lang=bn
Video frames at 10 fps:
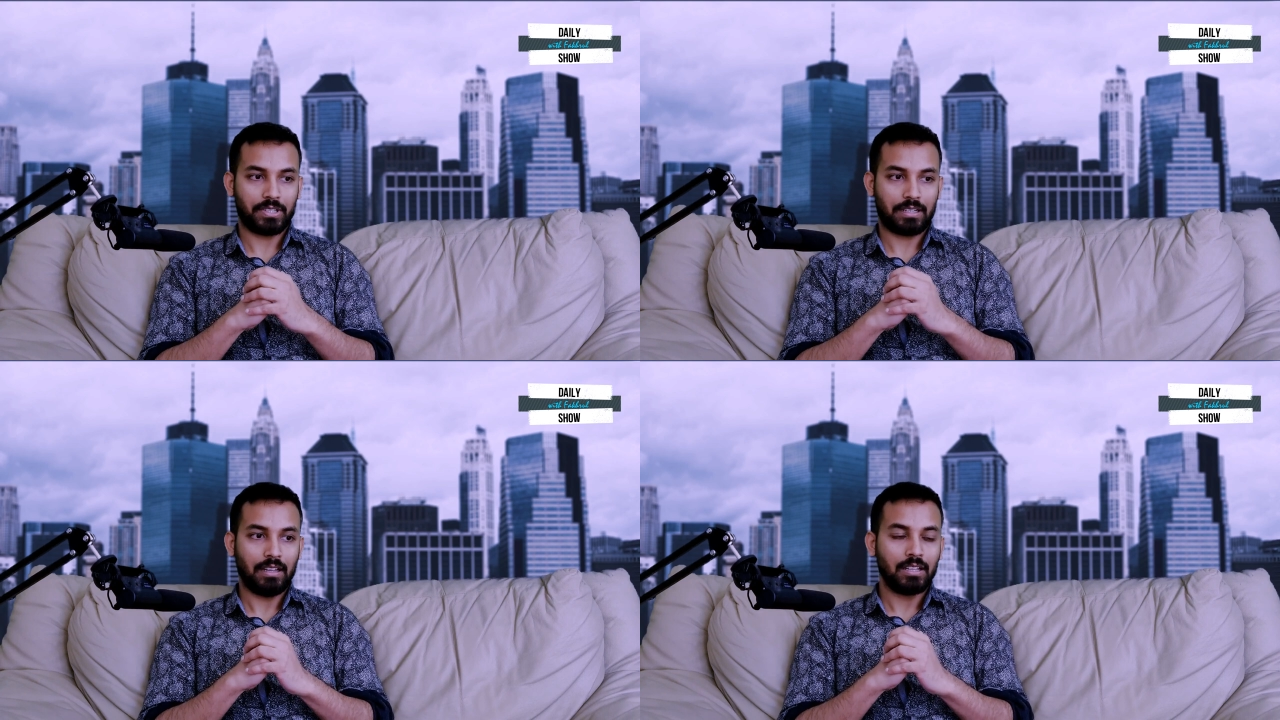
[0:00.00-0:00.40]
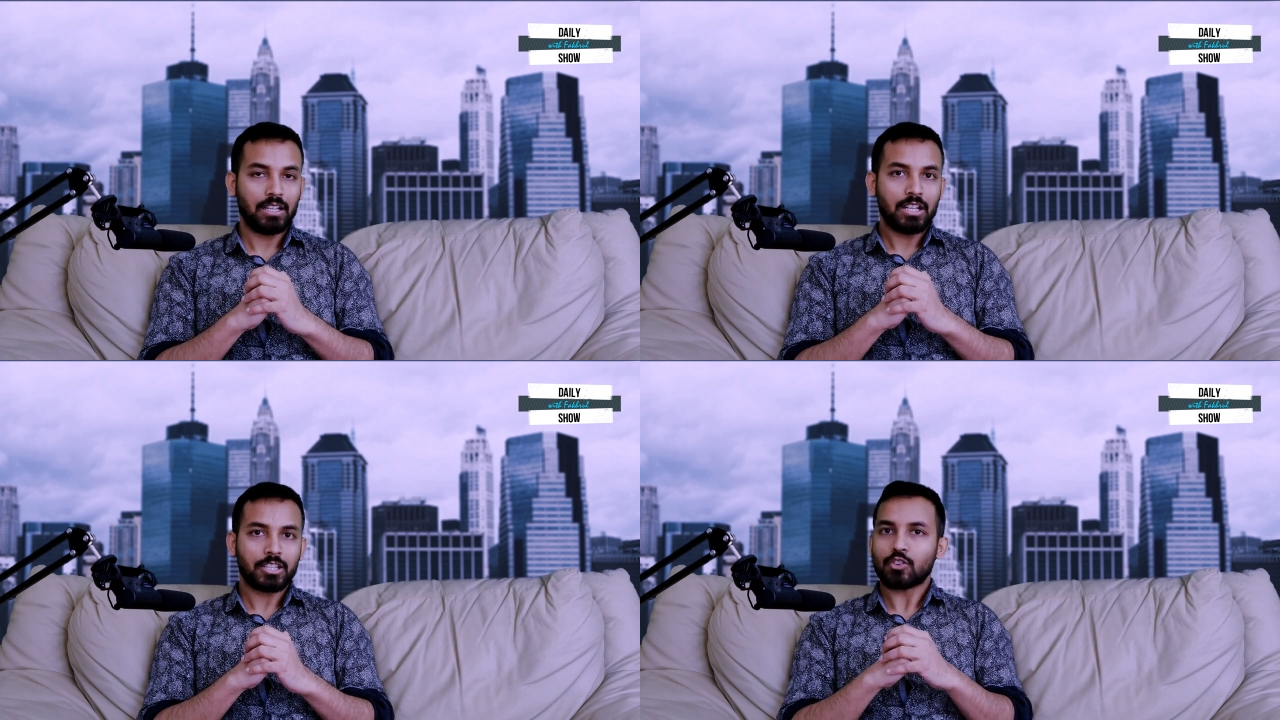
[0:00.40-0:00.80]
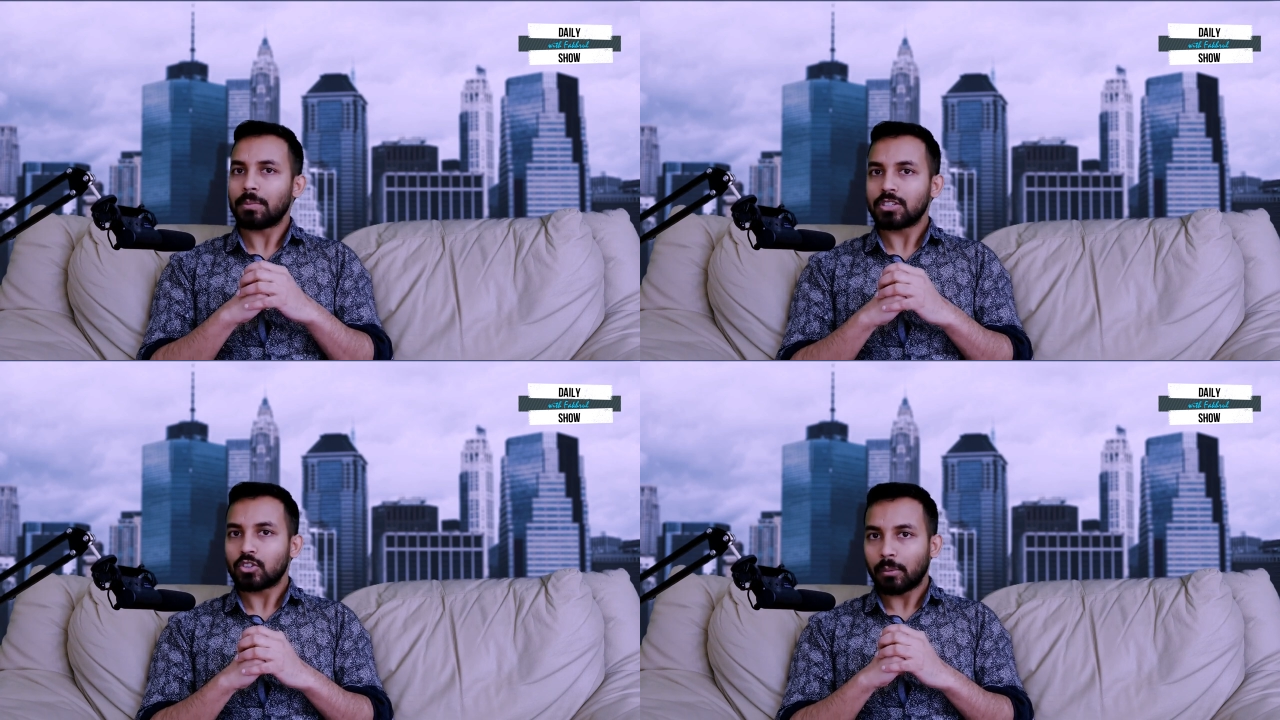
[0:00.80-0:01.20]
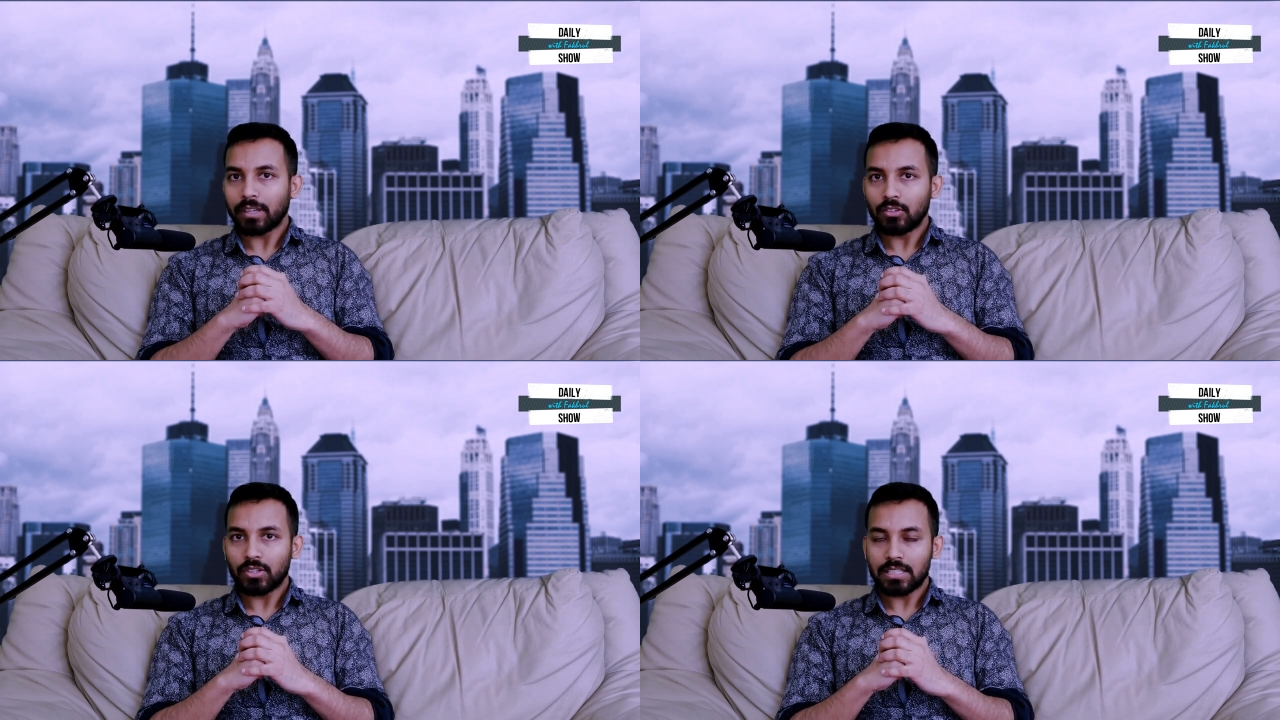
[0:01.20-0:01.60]
যেটা যে সমাজে সবাই
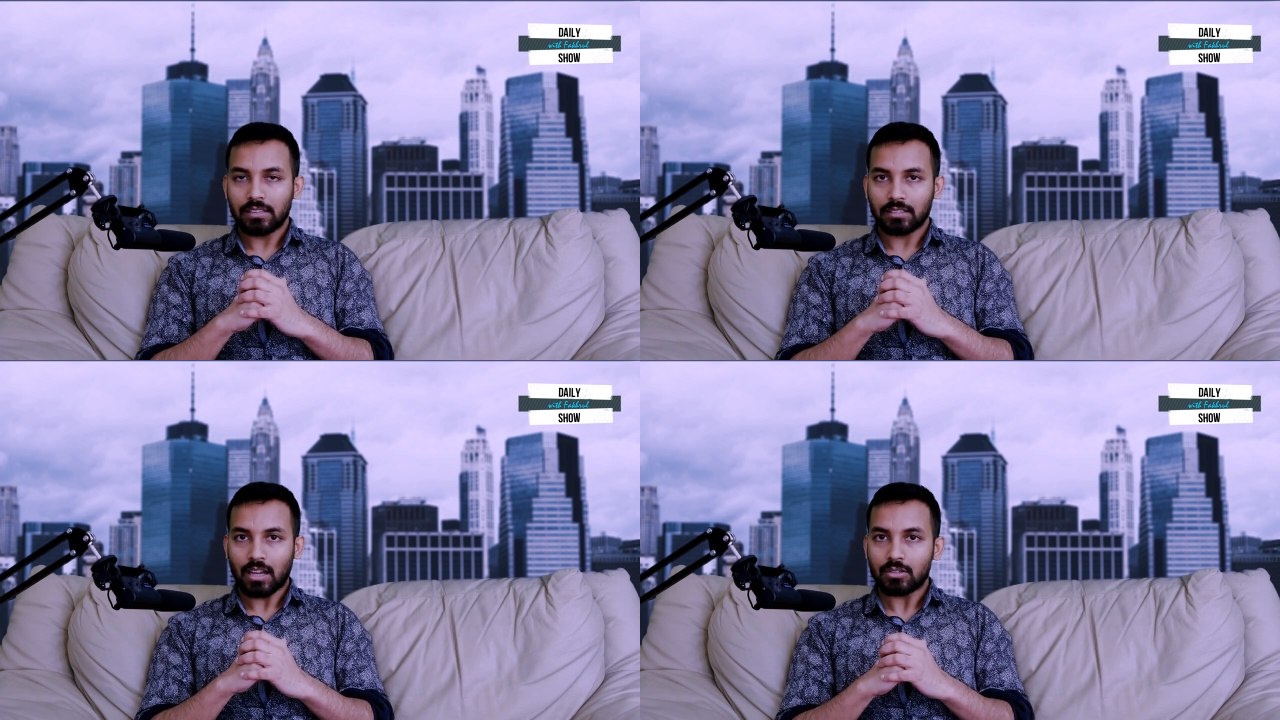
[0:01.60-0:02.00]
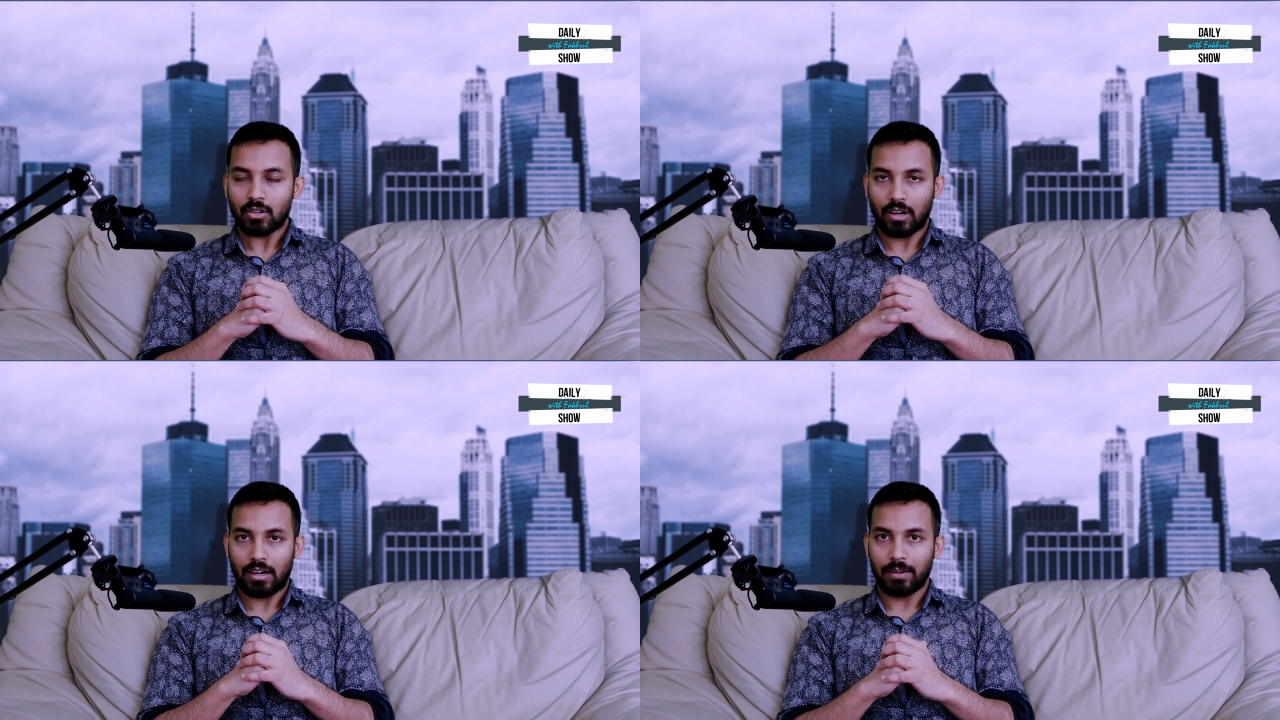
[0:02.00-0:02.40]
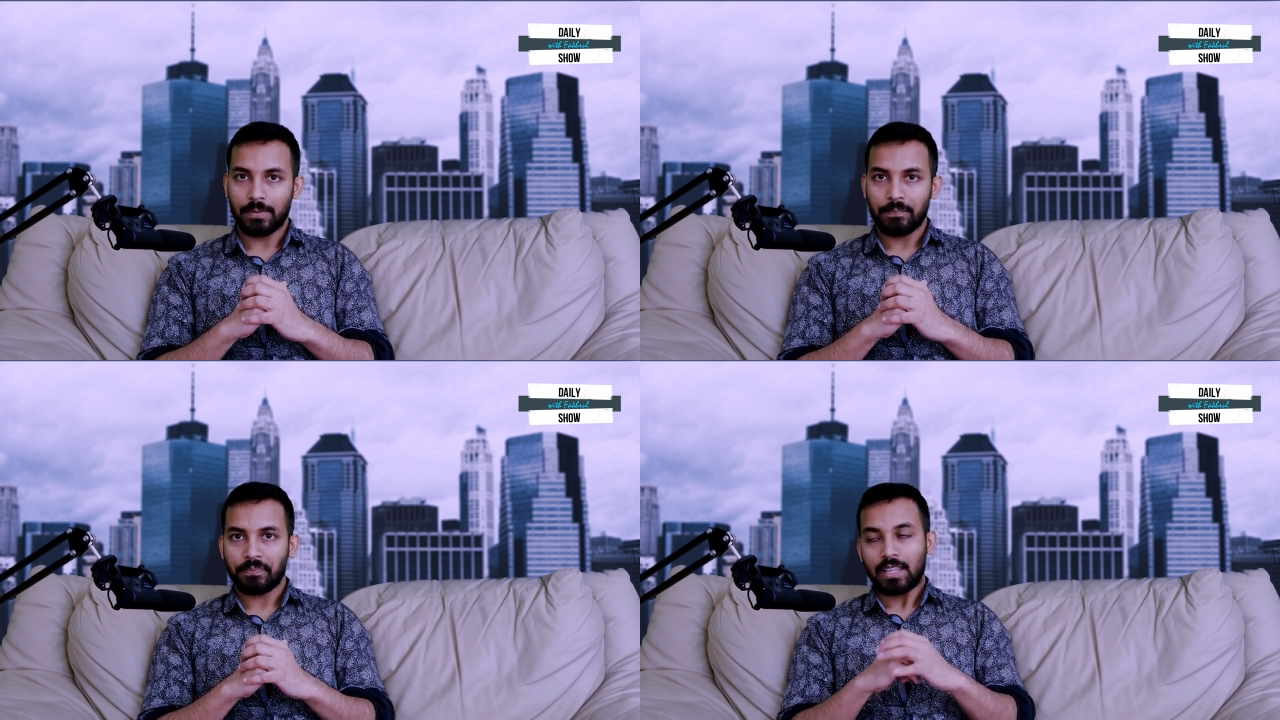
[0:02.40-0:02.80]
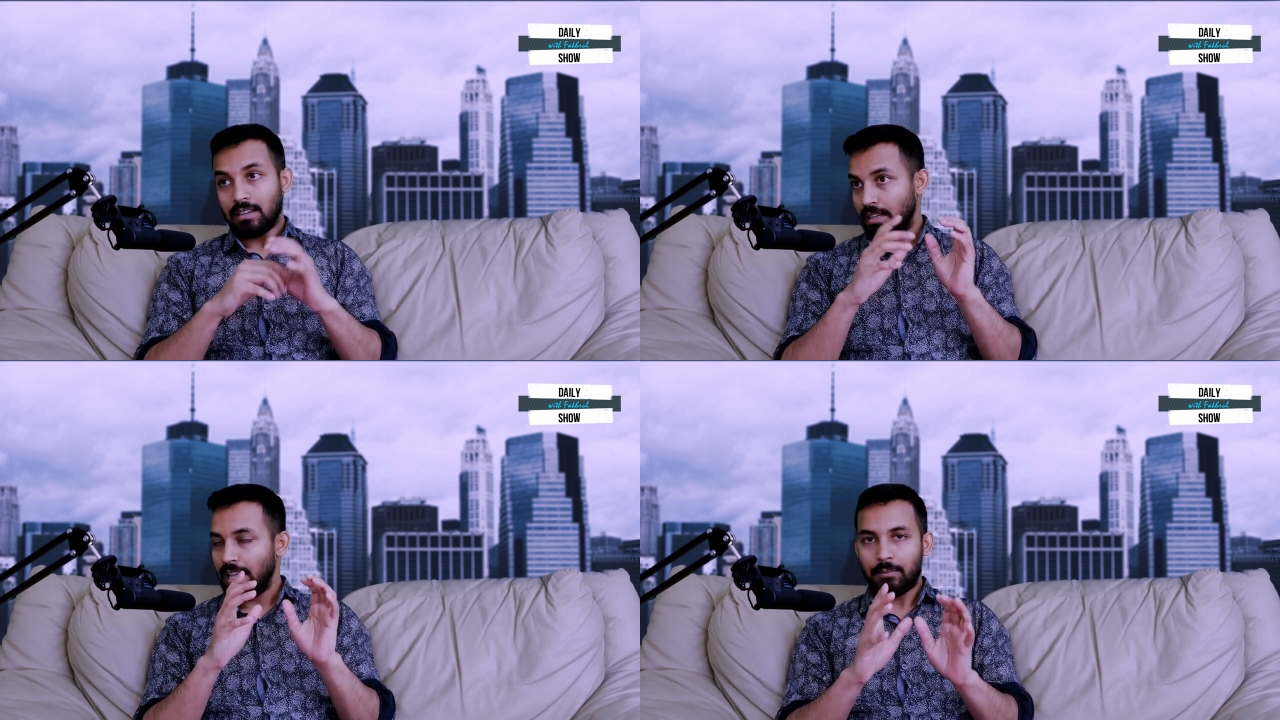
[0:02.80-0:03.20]
কিন্তু এই চিন্তা ধারণ করে না হ্যাঁ